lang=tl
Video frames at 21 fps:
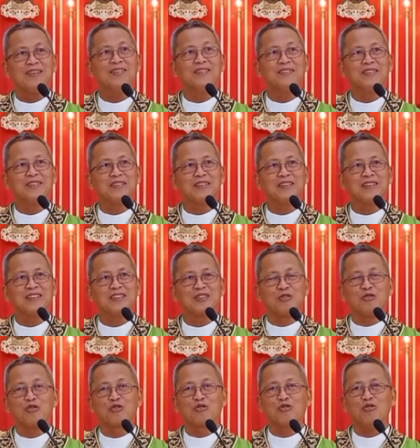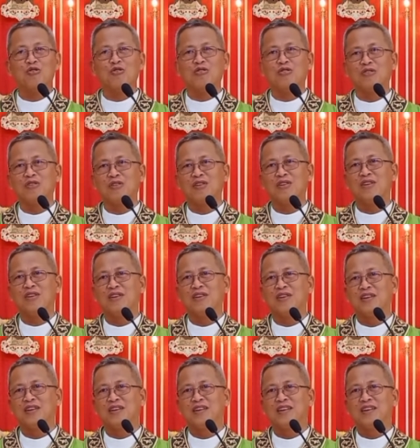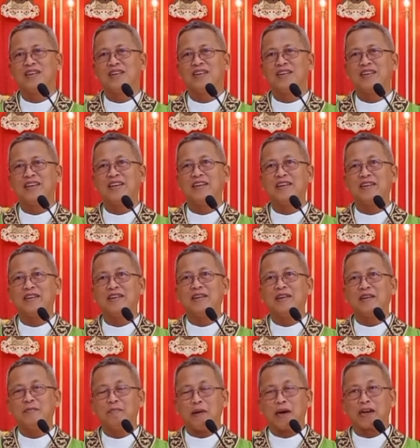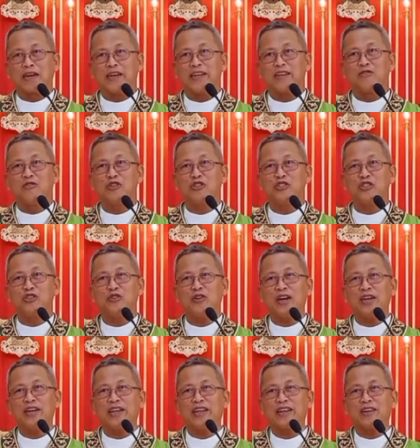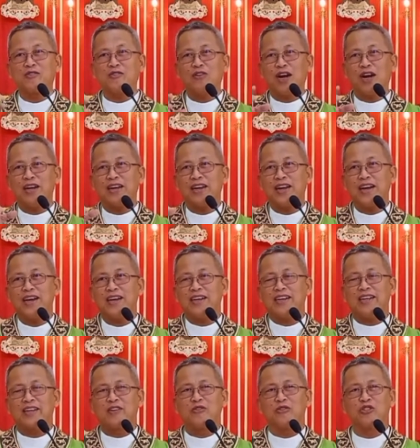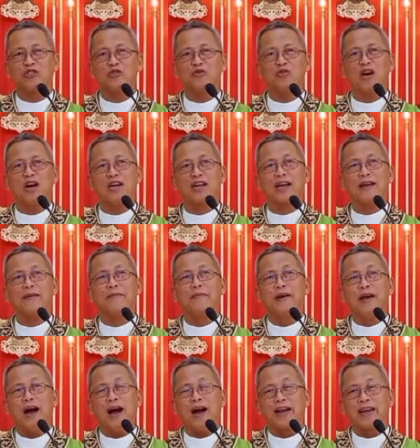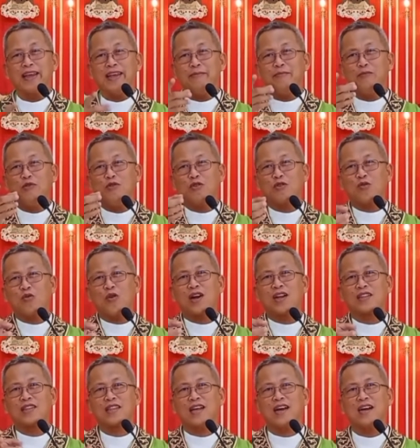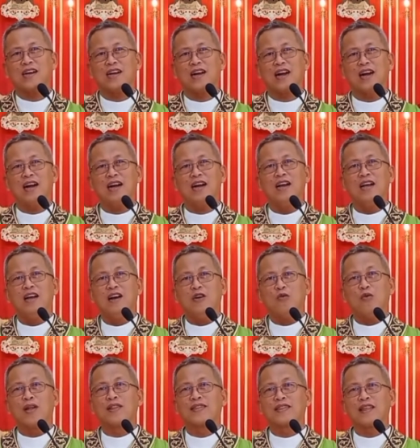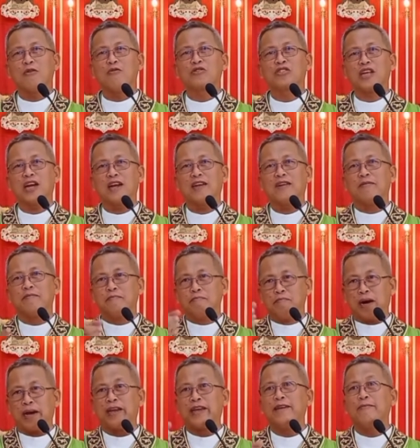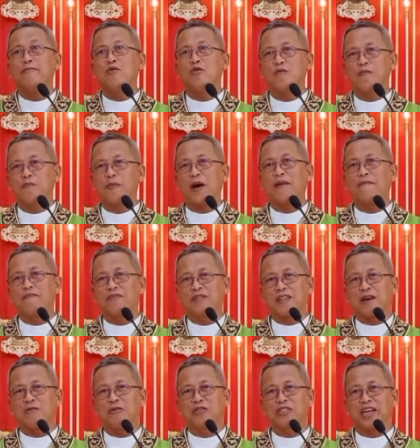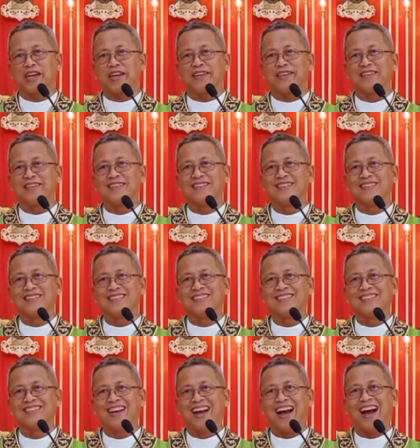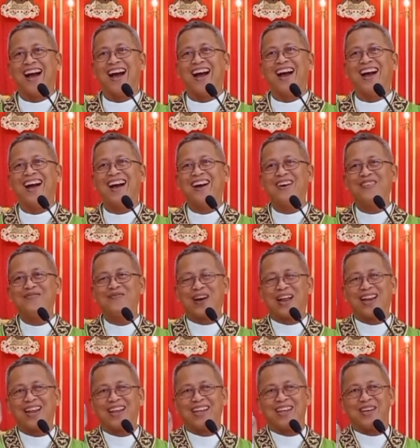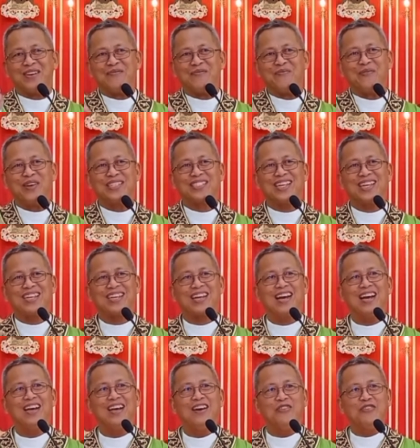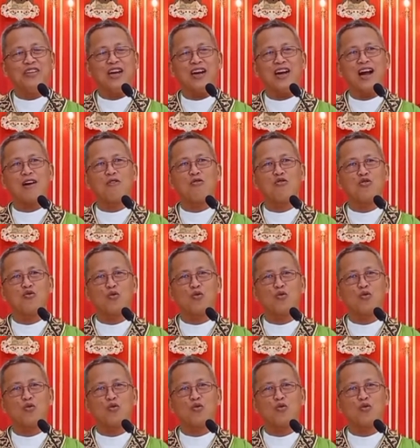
oh tuo-tuo and pag negosyo aning kuana, negosyoha kay ang imong kwarta nga 1,000, mahimong 5,000. Ah, pa, invest ka. Unya ang